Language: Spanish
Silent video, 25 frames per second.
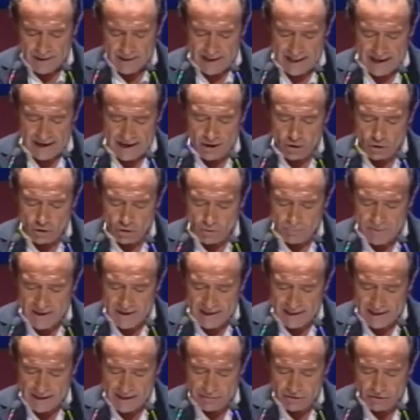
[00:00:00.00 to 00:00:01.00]
Las
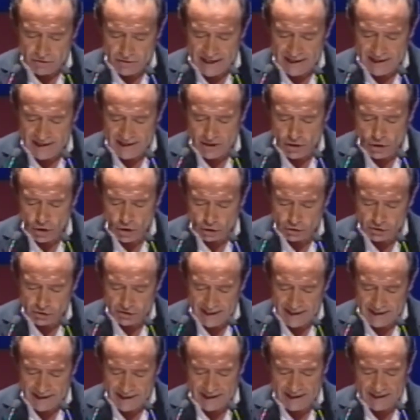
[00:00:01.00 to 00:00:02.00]
economías nacionales no
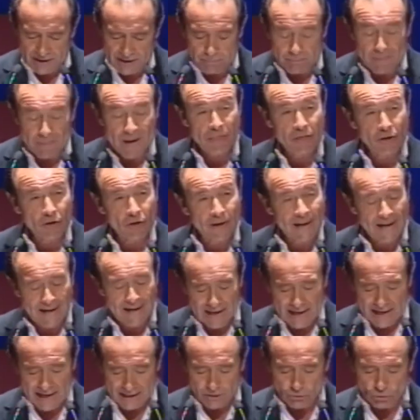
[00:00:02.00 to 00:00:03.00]
tienen espacio
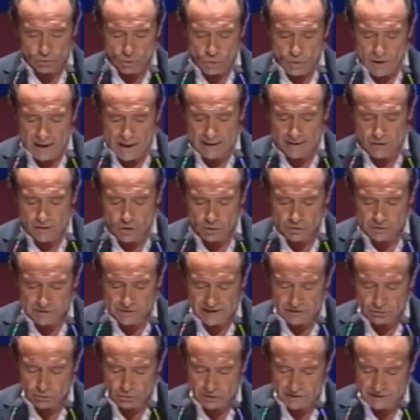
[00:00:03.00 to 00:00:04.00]
en el actual
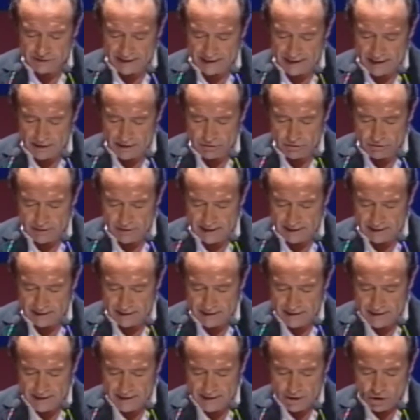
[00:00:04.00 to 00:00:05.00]
contexto internacional.
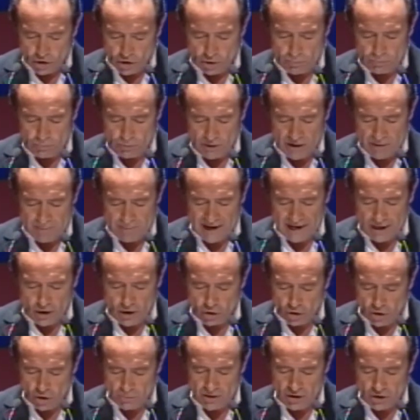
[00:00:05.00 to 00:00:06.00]
Los problemas
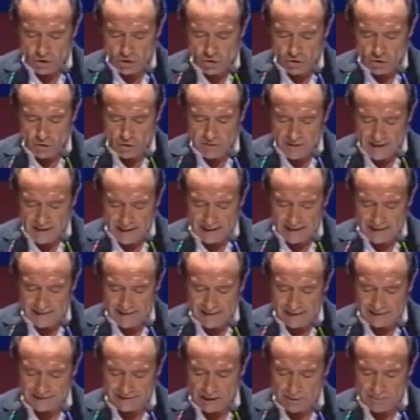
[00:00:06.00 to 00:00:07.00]
económicos y
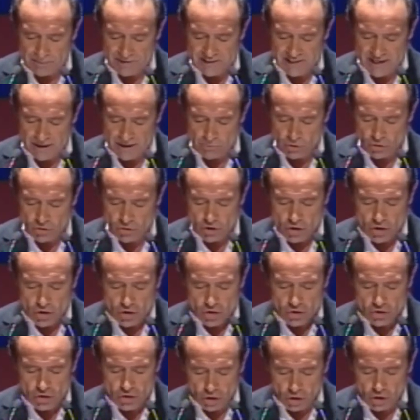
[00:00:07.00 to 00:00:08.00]
sociales que atravesamos
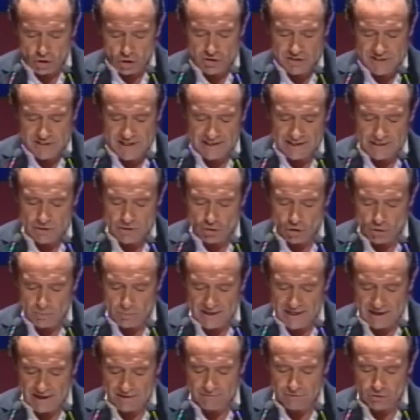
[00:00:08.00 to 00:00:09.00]
solo se
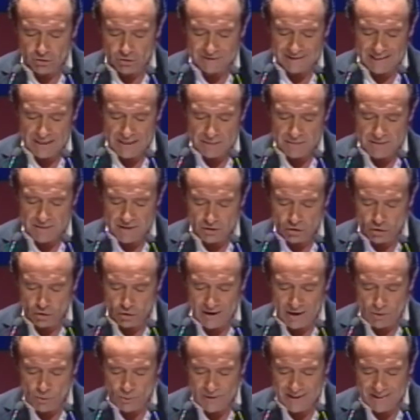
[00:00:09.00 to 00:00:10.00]
resolverán
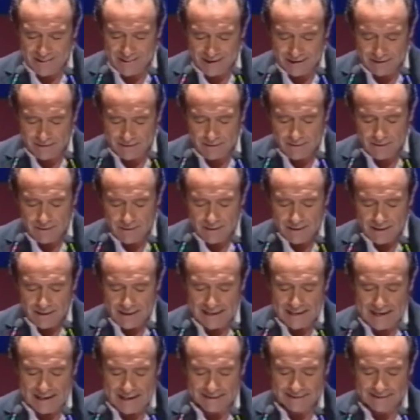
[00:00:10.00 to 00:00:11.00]
fortaleciendo la unidad
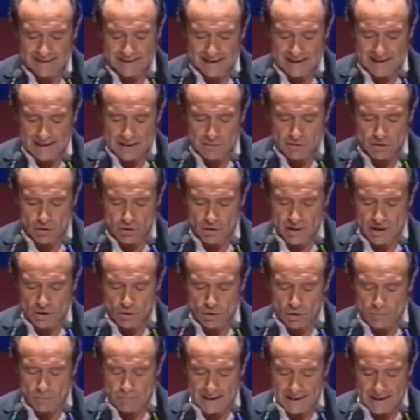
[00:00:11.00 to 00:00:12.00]
y la integración
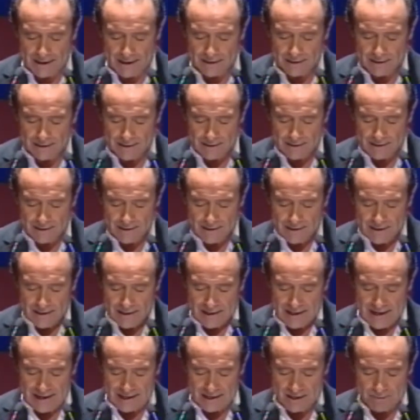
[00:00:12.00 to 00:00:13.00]
europea,
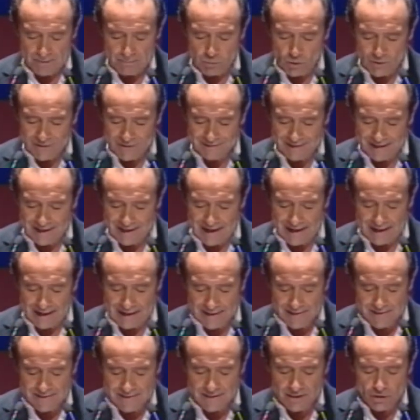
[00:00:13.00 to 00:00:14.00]
la respuesta a la
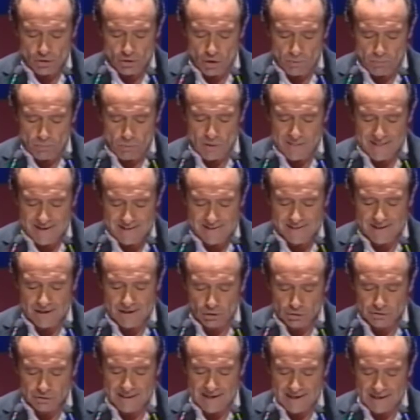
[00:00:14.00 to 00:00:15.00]
crisis no puede
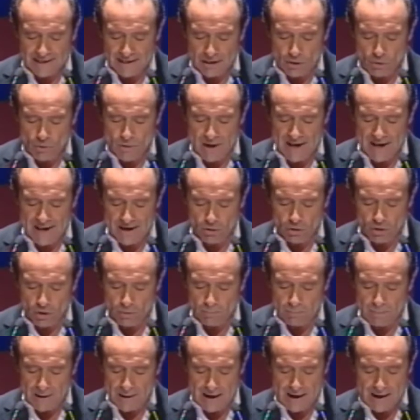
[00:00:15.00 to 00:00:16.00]
ser otra que una
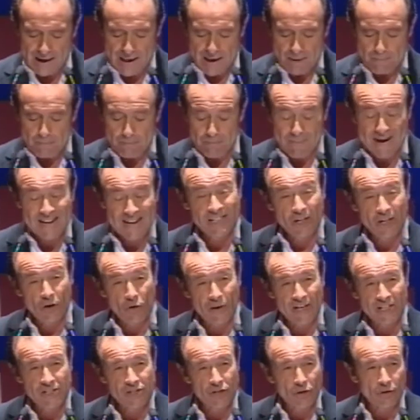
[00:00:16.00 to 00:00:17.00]
Europa más
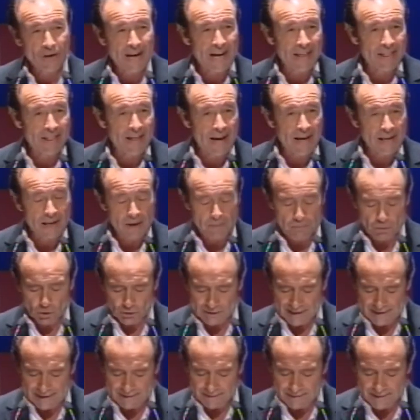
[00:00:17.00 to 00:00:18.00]
cohesionada y
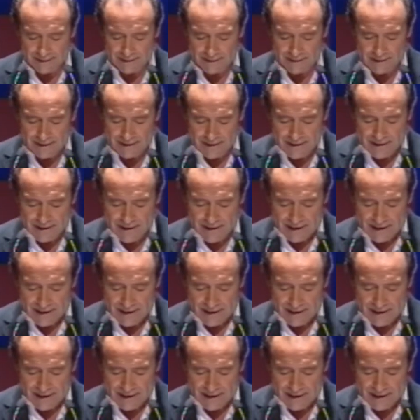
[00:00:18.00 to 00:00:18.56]
potente.